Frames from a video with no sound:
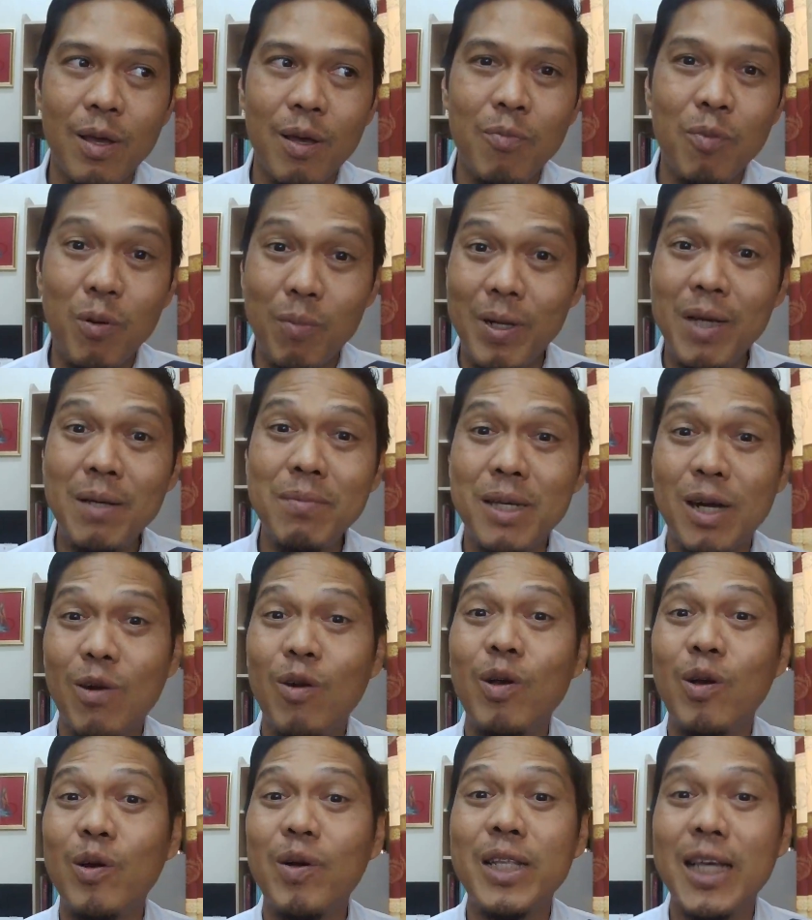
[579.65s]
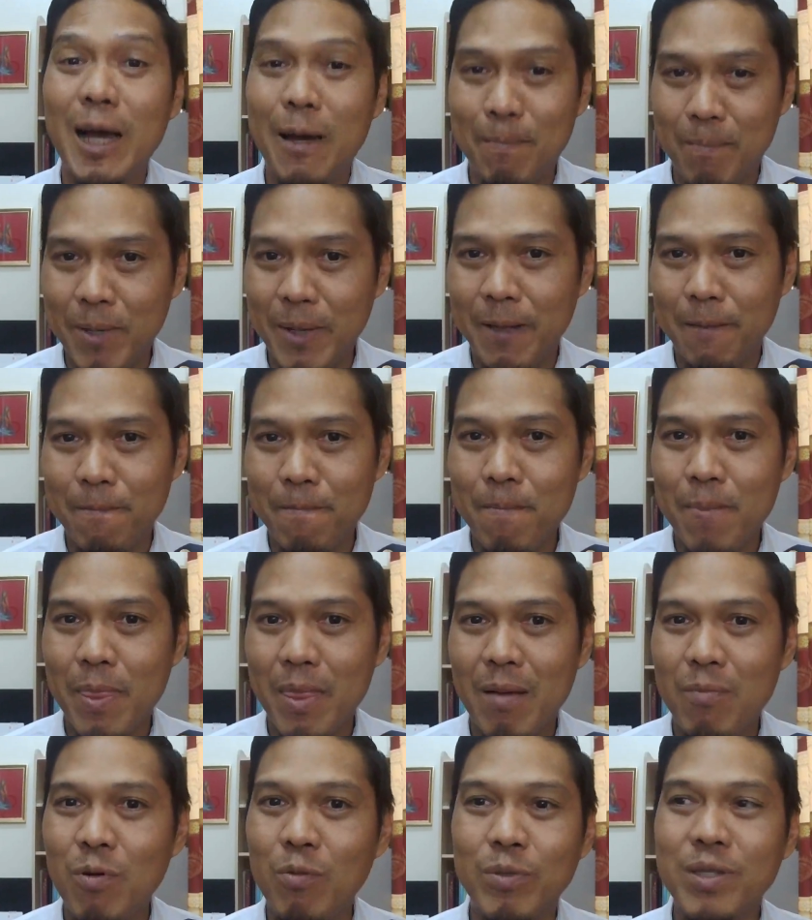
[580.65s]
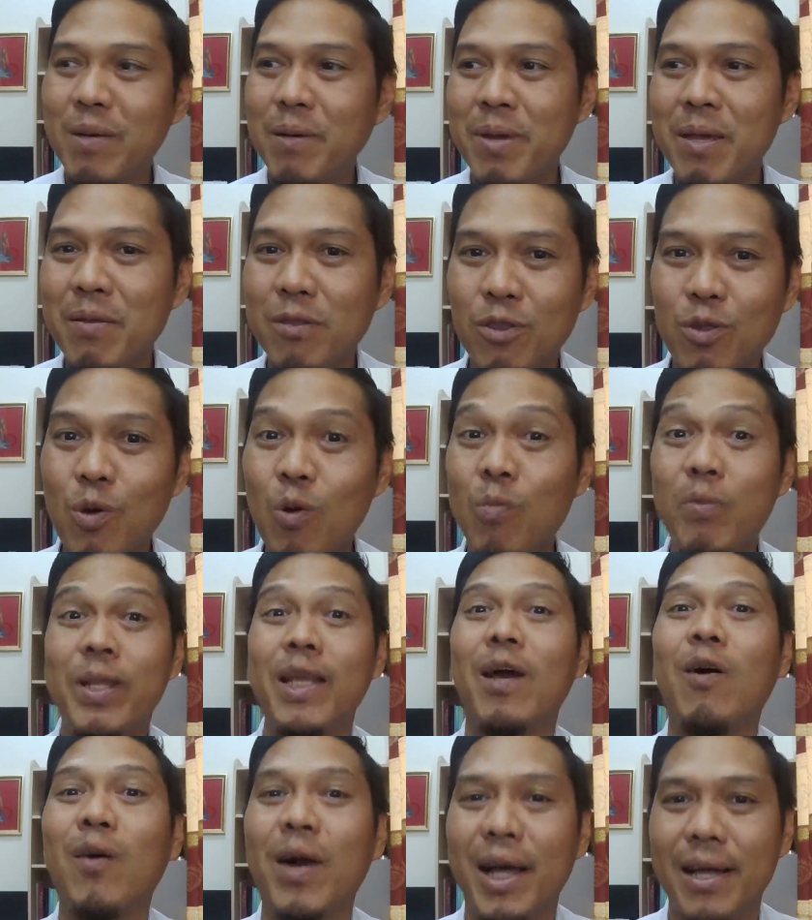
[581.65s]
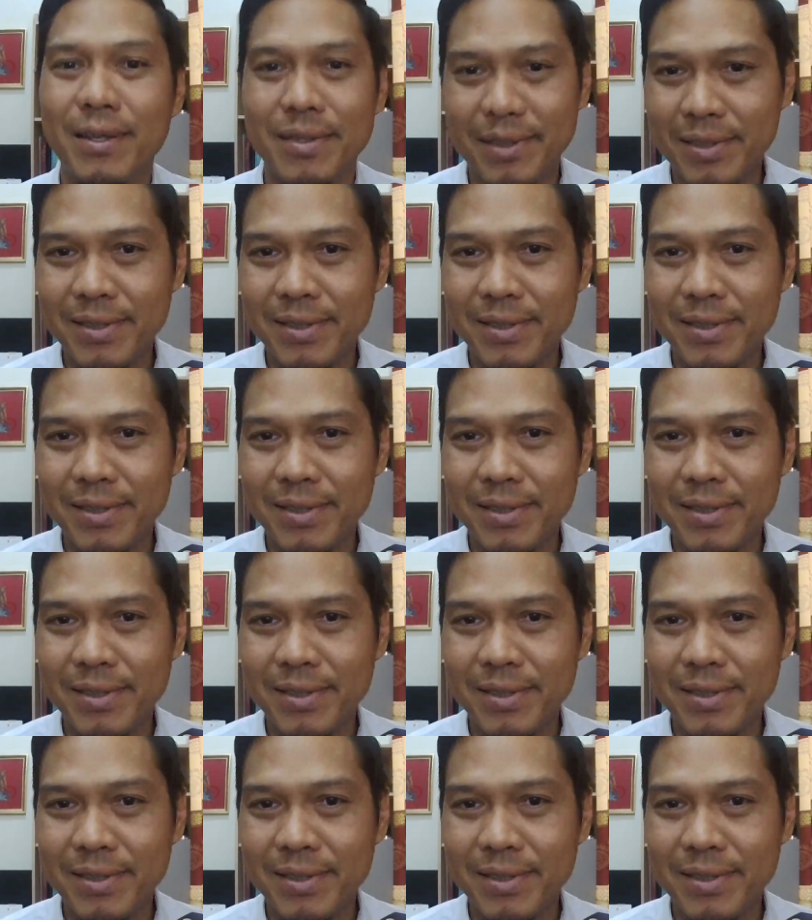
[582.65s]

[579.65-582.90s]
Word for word: ผมเริ่มจากค่อย ๆทำอ่ะผมจะไม่ตูมเดียวอ่ะ